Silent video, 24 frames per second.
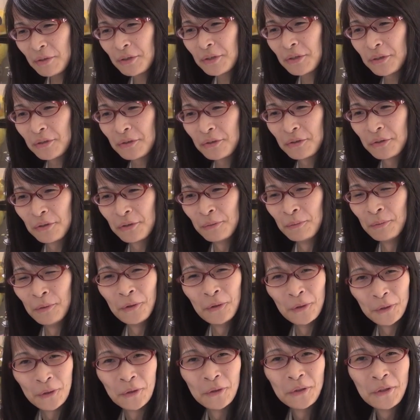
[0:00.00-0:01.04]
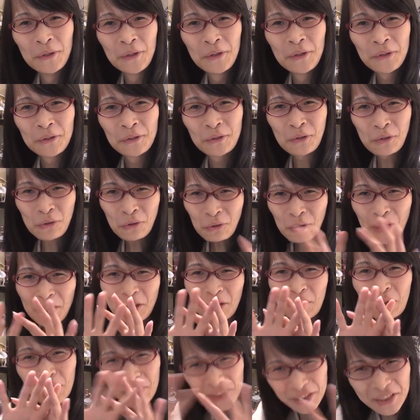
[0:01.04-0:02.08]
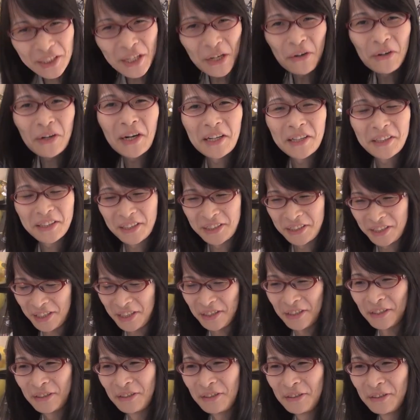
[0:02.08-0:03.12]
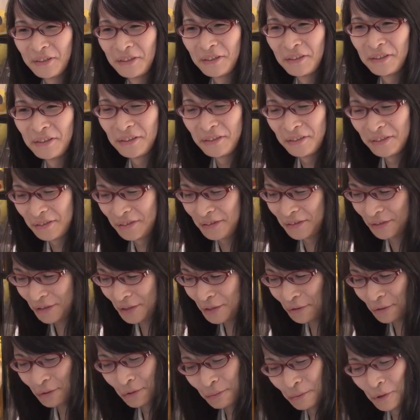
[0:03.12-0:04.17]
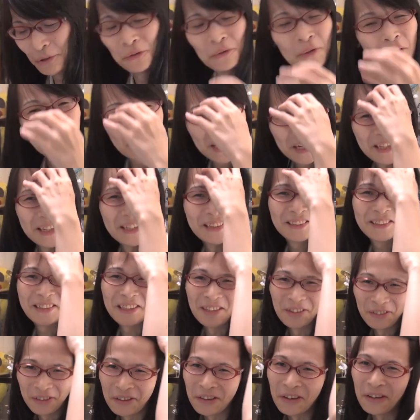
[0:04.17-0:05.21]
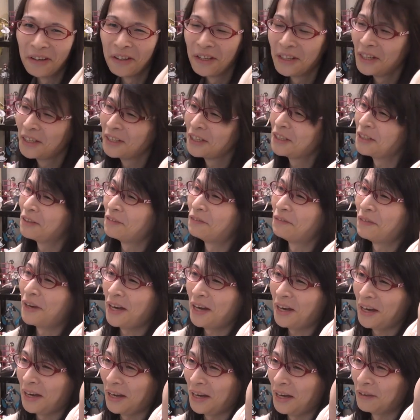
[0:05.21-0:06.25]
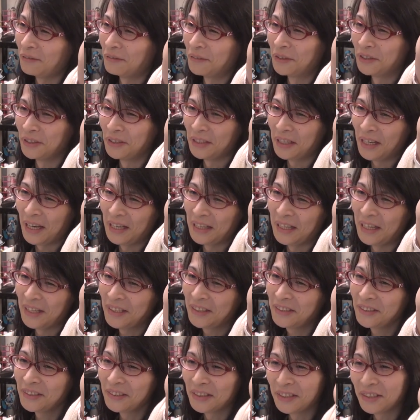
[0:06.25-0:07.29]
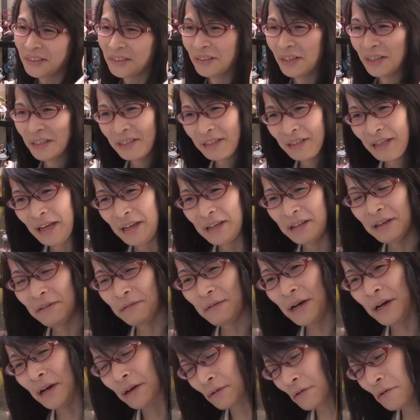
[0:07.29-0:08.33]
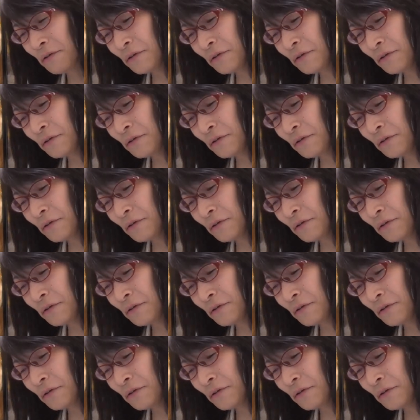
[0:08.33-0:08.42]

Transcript: ボードの方もそこは統一でよかったじゃんって思うわけですけどまあ問題ですよねそれってでまあ